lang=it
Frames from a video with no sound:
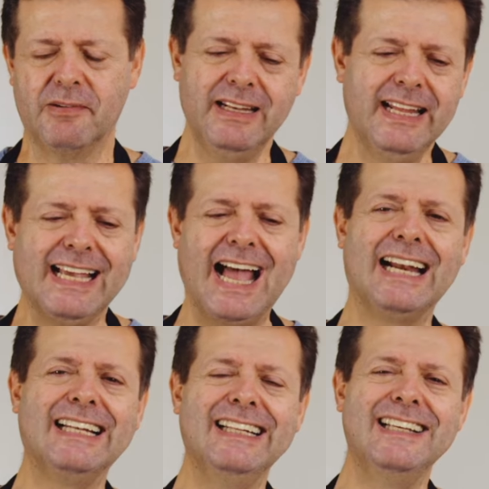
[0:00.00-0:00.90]
quindi
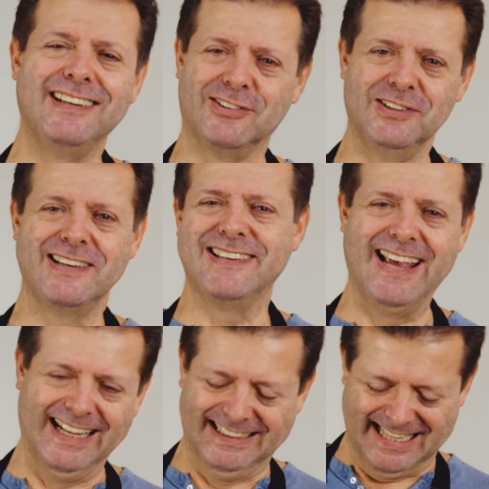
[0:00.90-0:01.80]
carni di seconda
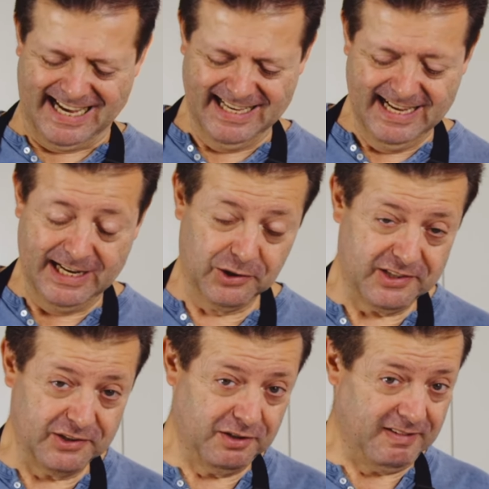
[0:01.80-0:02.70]
scelta. E lo
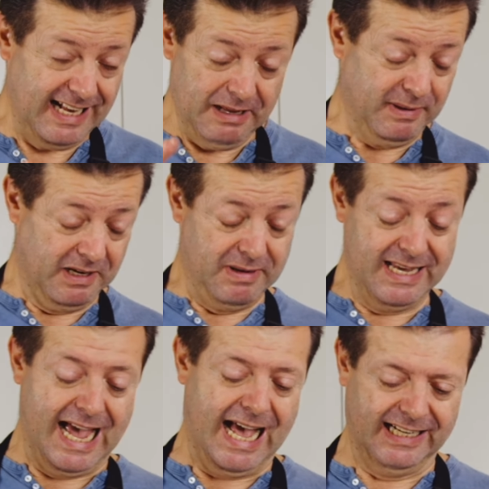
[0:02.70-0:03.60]
stesso vale per il
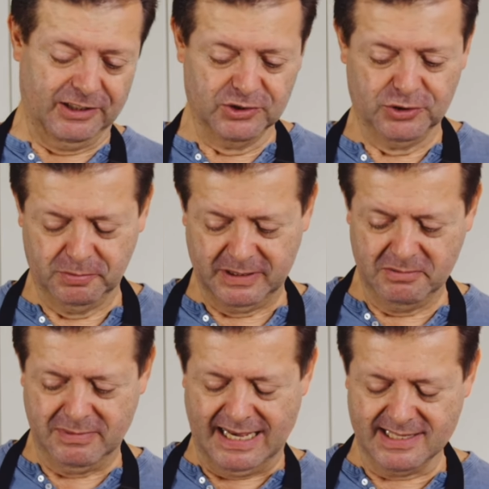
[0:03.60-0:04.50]
maiale, non solo per
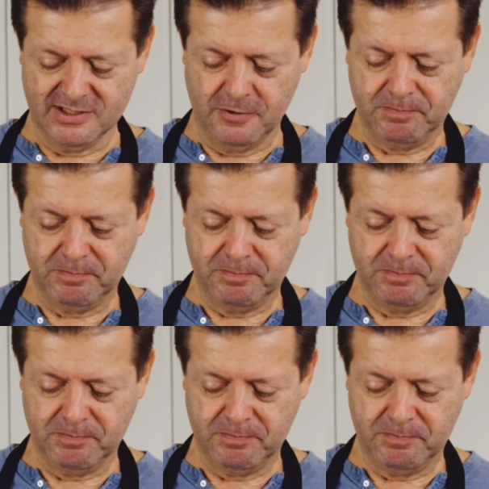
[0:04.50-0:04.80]
il manzo.